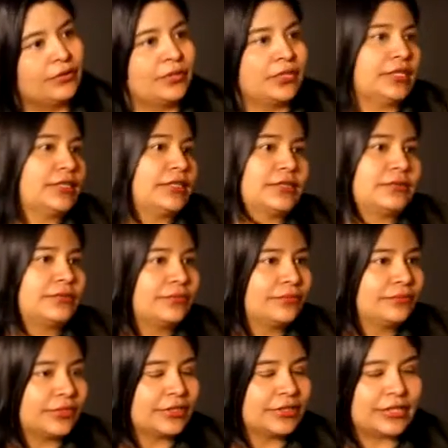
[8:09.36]
que es
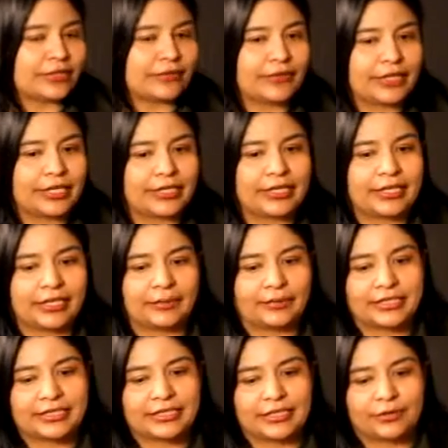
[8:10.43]
pues, el referente en
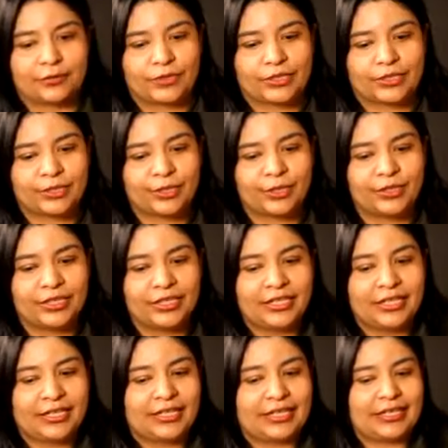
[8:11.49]
temas de innovación,
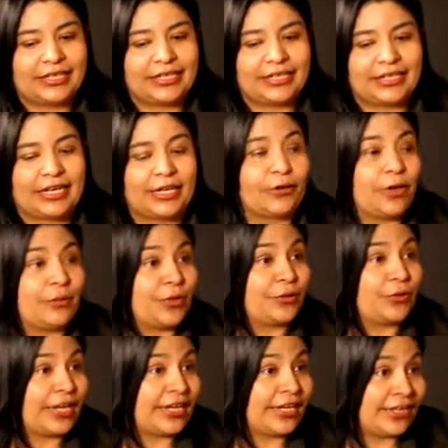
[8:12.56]
eh, a los
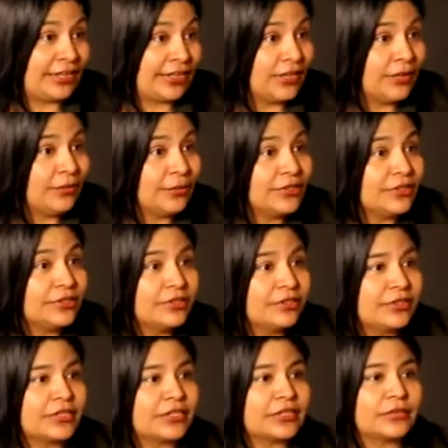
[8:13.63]
amigos de Creative Commons,
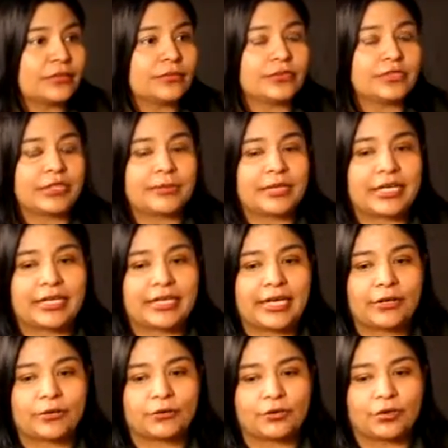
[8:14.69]
que somos también
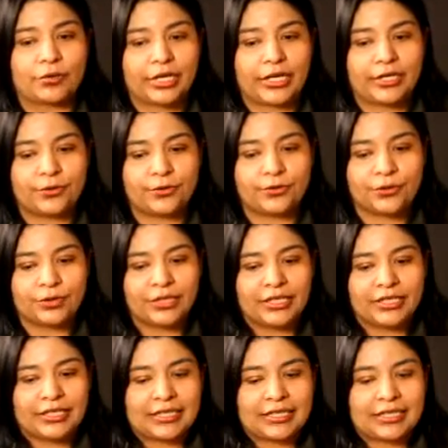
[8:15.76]
aliados con ellos,
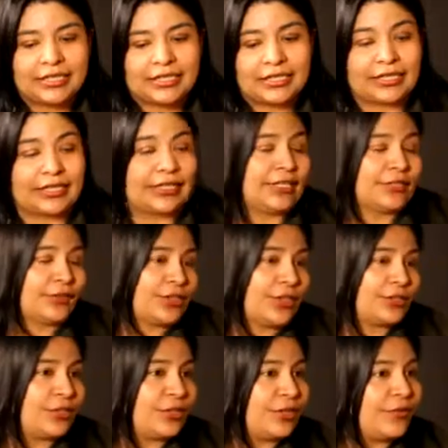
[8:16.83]
eh, la
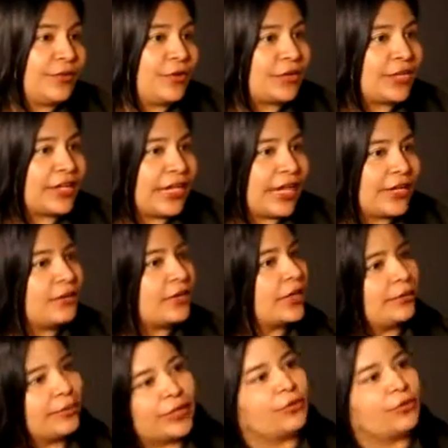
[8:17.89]
Asociación de Bibliotecarios, que para